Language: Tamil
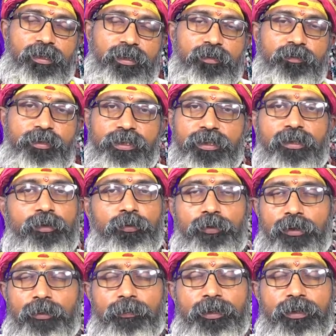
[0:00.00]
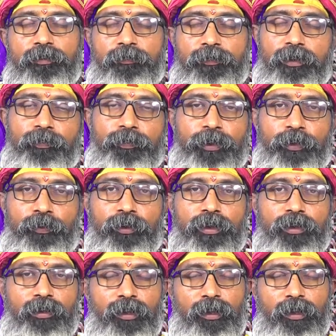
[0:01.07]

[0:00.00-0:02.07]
தலையில் வச்சு தண்ணி ஊற்றுற மாதிரி ஃபீல் பண்ணிக்கோங்க